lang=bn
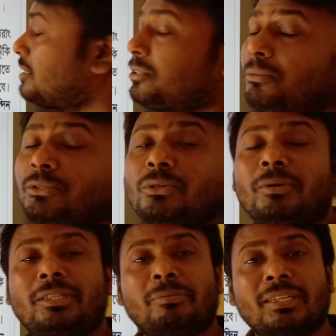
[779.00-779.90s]
নির্গমন
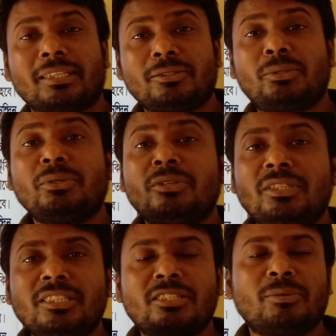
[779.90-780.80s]
কমাতে পারি
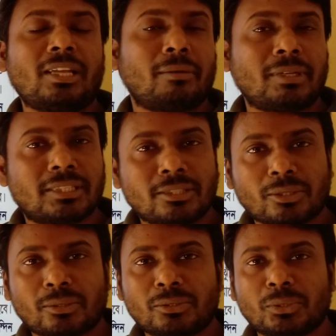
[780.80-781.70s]
দৈনন্দিন জীবনে আমরা যে
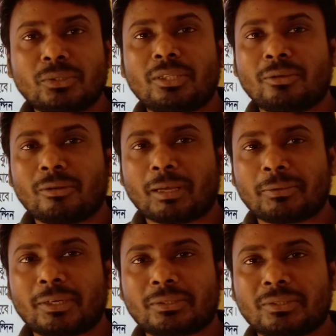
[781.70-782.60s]
সকল শক্তিগুলো
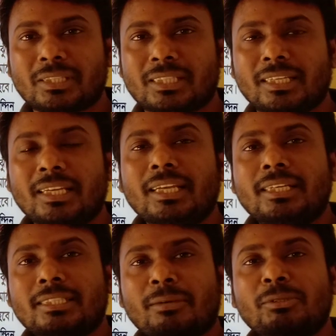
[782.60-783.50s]
ব্যবহার করতেছি
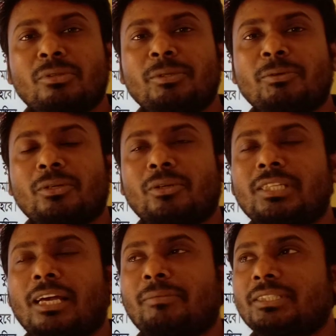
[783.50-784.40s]
যেমন তুমি মনে
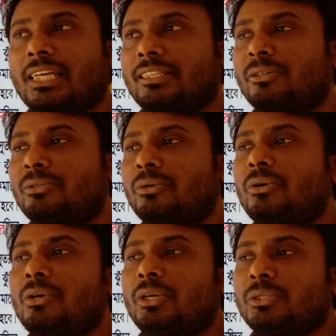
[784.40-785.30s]
যে আমরা সাধারণত
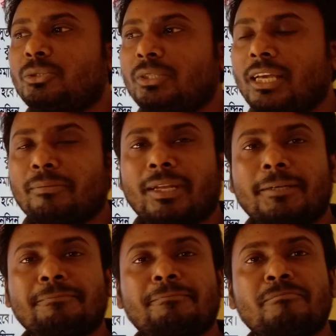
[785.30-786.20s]
যদি আমরা
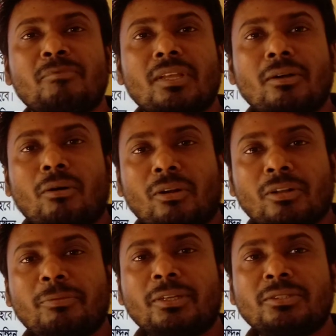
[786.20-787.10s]

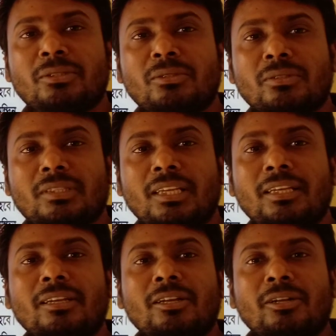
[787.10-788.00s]
অনবয়ন কি
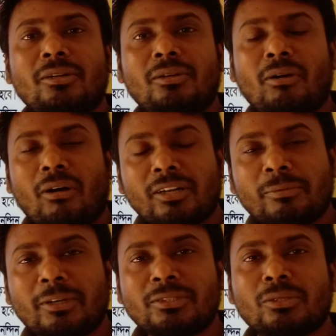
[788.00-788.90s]

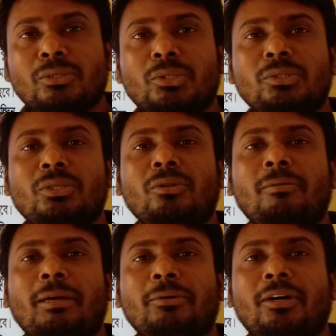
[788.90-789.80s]
অনবয়নযোগ্য শক্তিগুলো
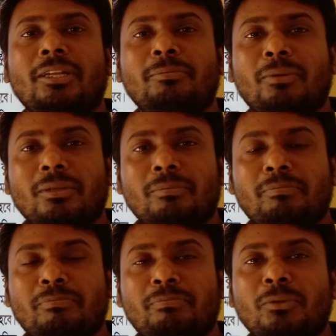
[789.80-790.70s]
ব্যবহারের
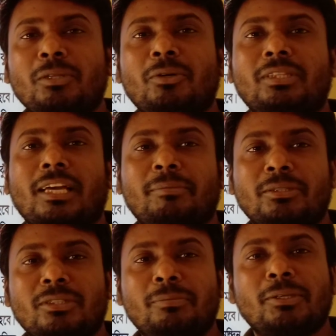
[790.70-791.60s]
পরিবর্তে আমরা
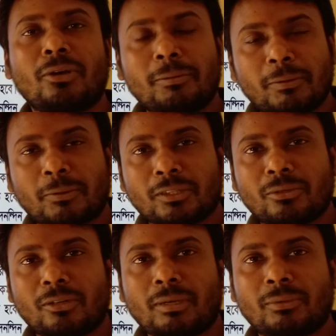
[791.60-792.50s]
যদি বিকল্প
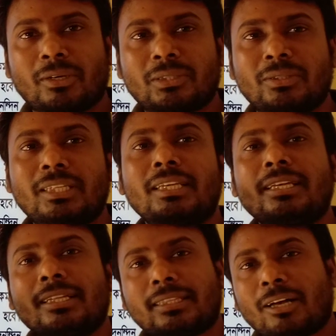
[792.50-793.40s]
পথগুলো ব্যবহার করি
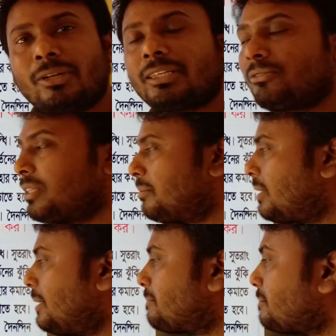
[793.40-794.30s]
তাহলে কিন্তু
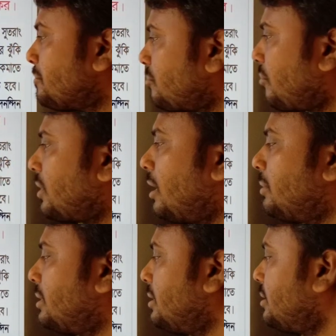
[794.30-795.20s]
আমরা
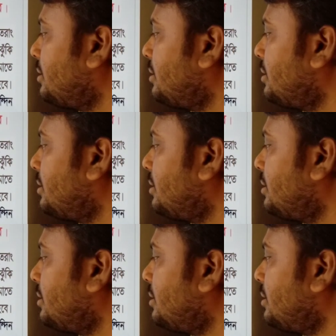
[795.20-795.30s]
আমাদের